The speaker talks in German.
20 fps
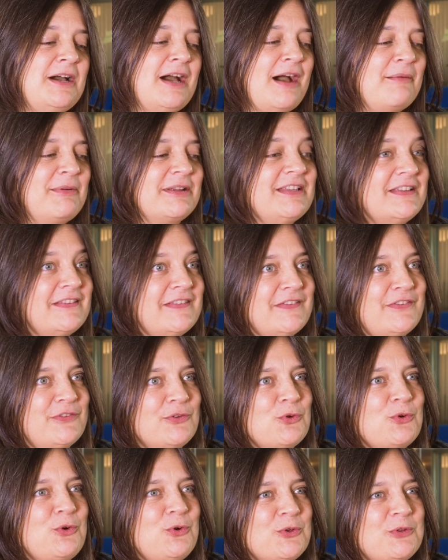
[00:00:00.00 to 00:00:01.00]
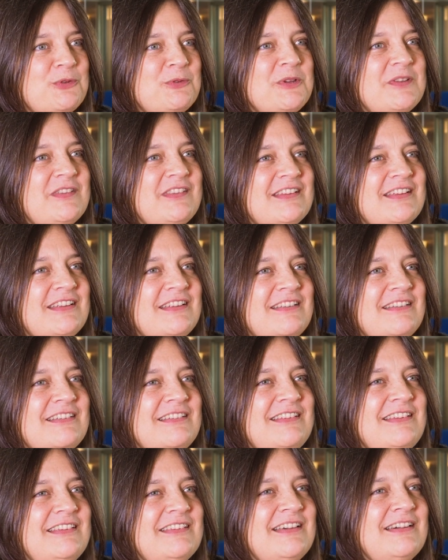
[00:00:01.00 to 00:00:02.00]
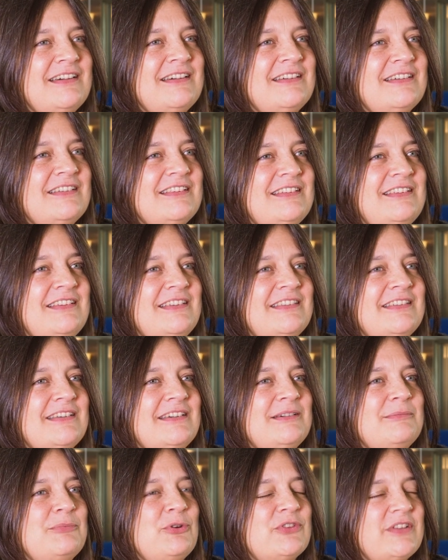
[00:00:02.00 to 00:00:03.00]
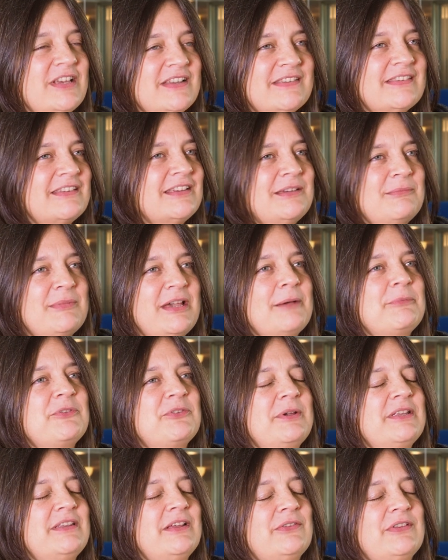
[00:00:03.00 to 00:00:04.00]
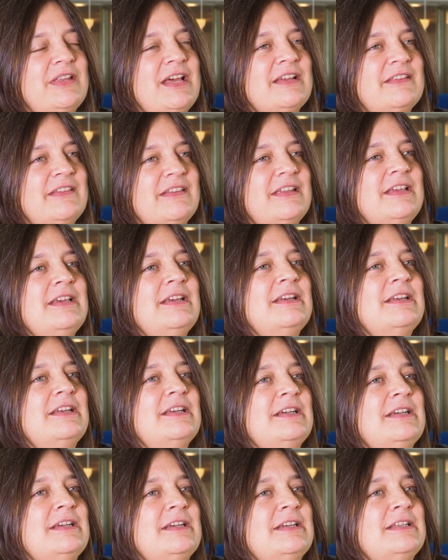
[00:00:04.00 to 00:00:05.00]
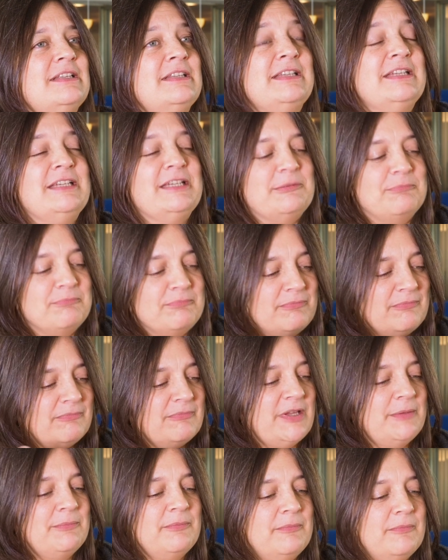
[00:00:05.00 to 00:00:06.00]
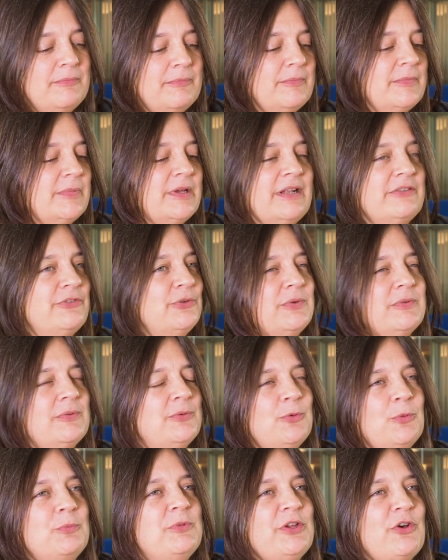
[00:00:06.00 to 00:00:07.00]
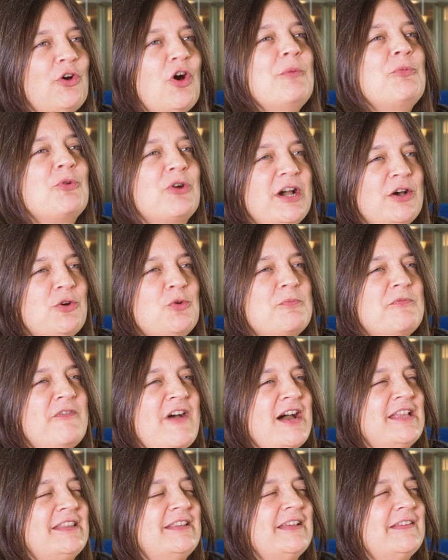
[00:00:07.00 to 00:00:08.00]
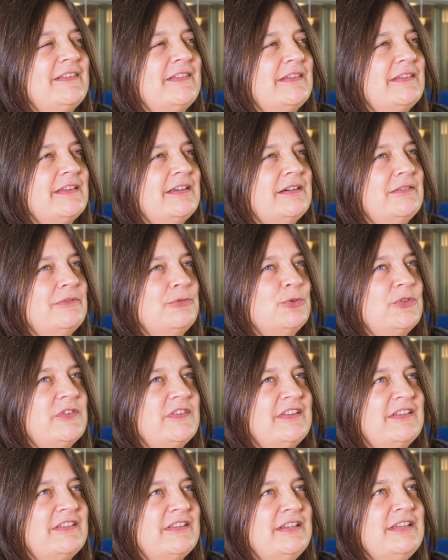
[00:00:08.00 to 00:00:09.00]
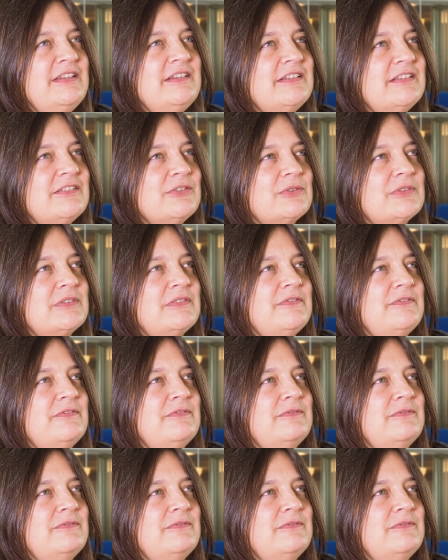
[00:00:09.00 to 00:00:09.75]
aber dass es so groß wird, äh, dieser, diese Proteste im Herbst 2018, die im, im, also um die Räumung herum waren, das äh, wusste ich nicht. Und